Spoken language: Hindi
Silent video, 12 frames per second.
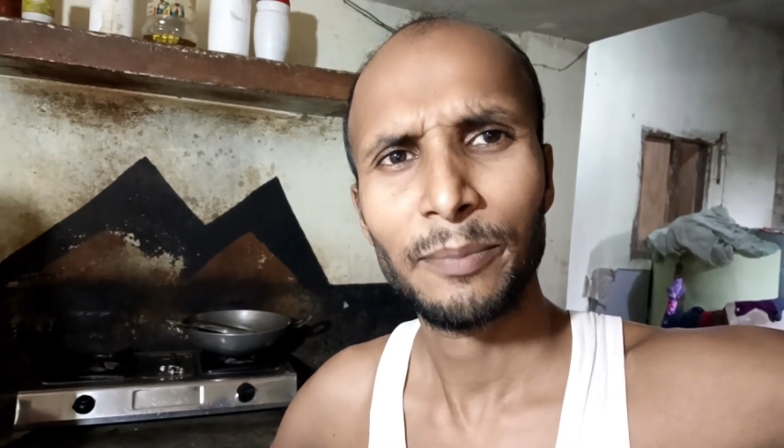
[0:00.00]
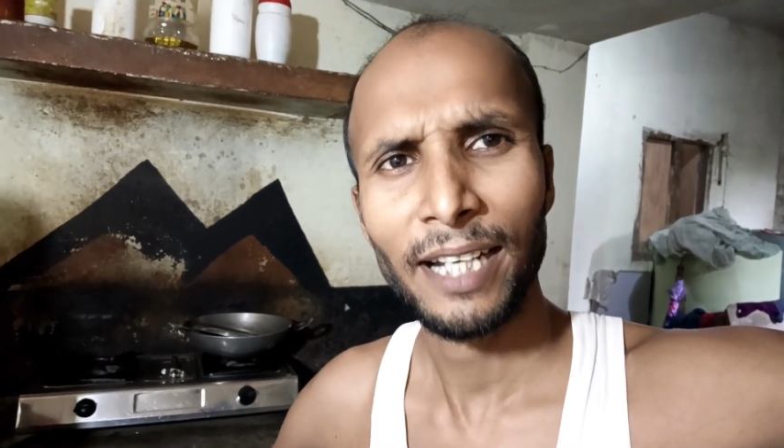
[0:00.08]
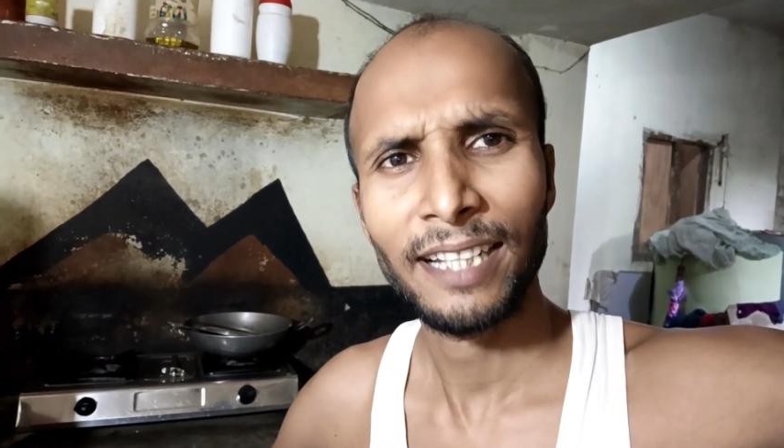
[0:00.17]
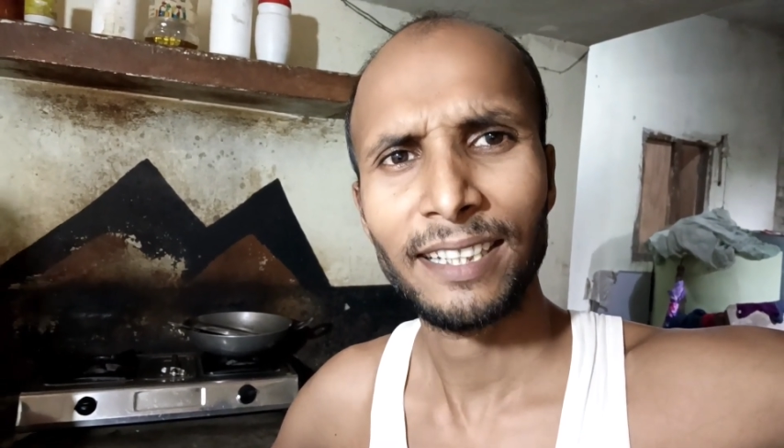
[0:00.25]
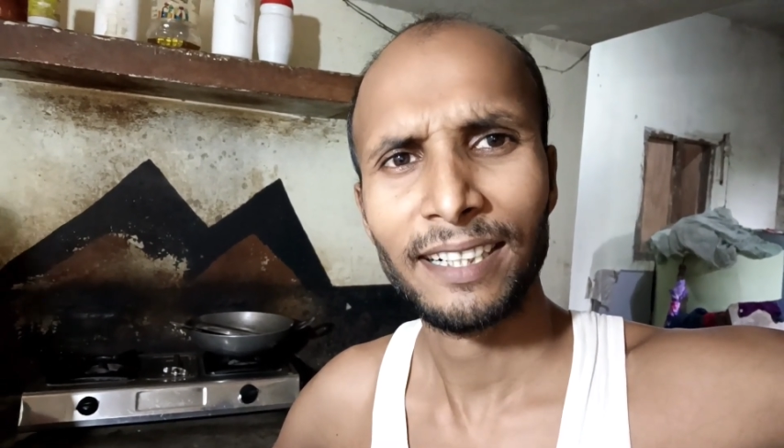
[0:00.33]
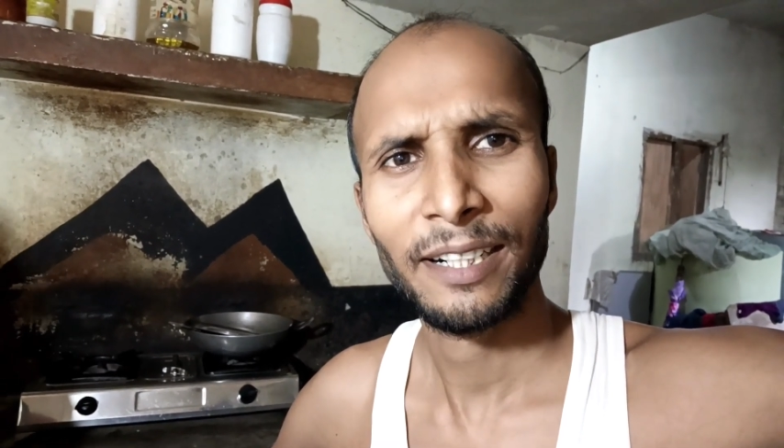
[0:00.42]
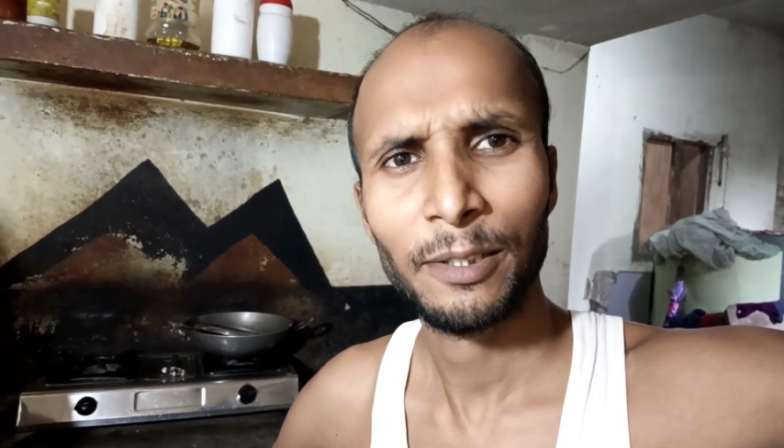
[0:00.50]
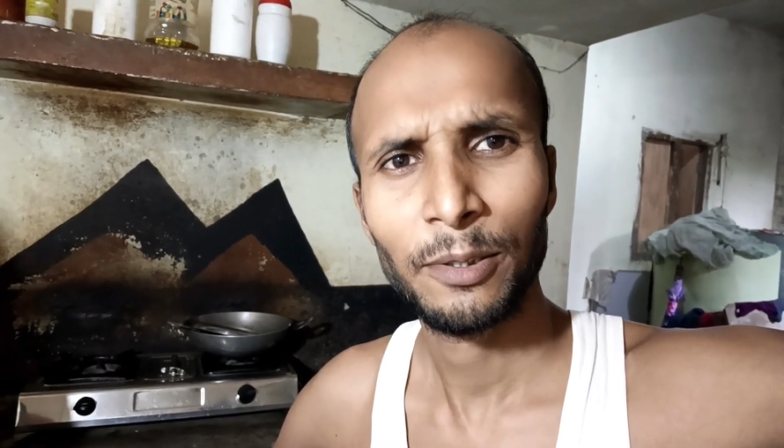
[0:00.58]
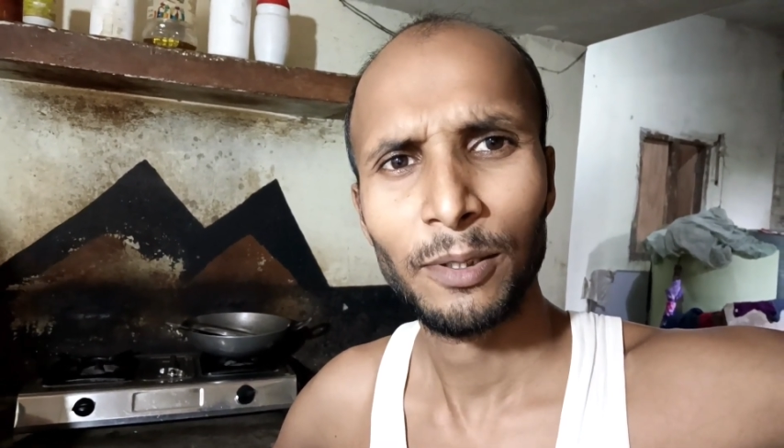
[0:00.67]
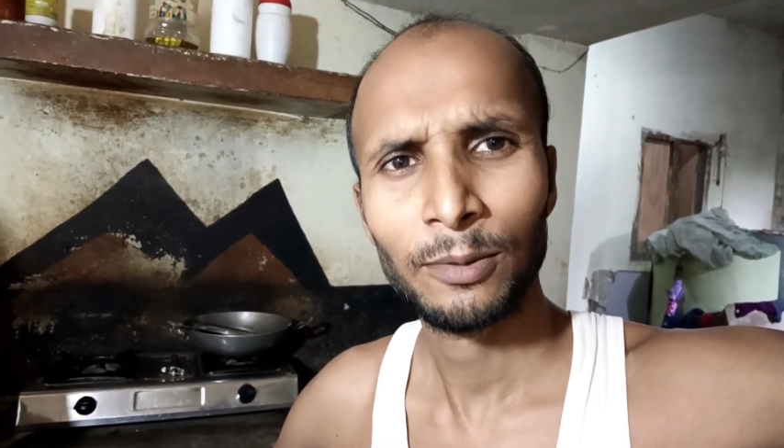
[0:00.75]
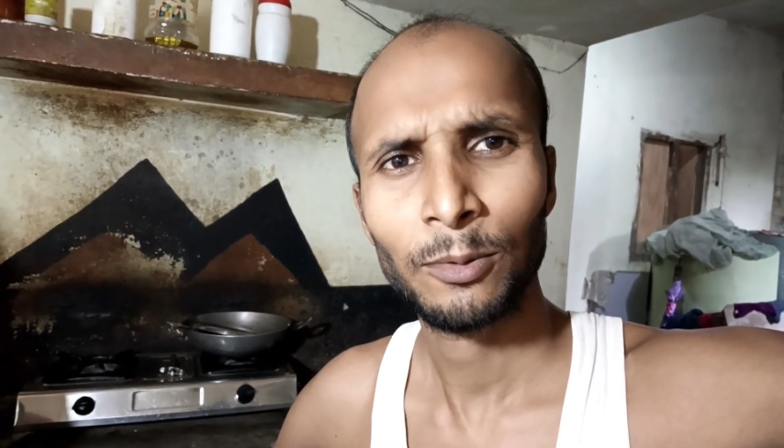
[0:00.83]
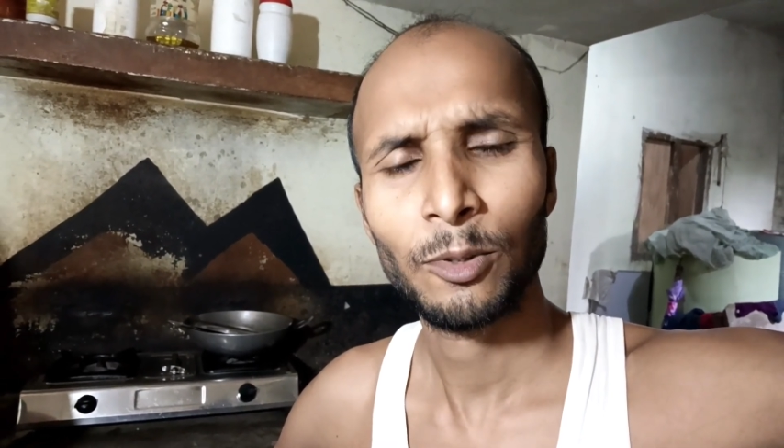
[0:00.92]
की पढ़ाई कर रहे
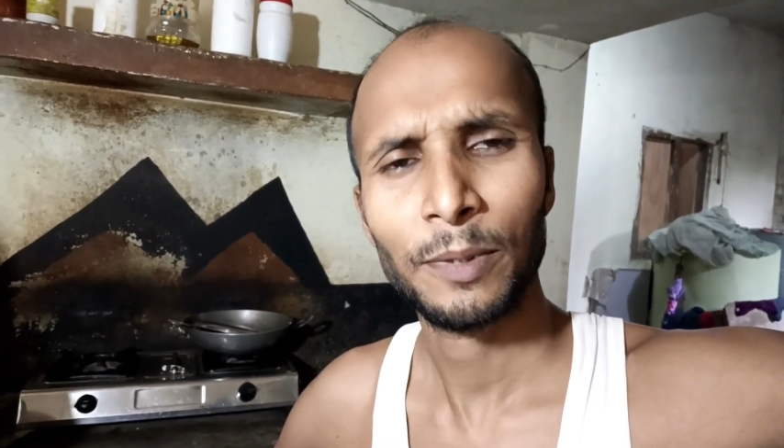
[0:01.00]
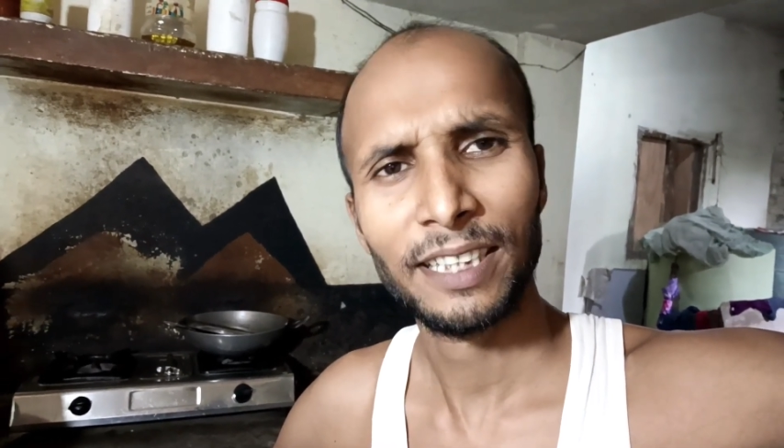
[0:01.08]
हो अब तुमको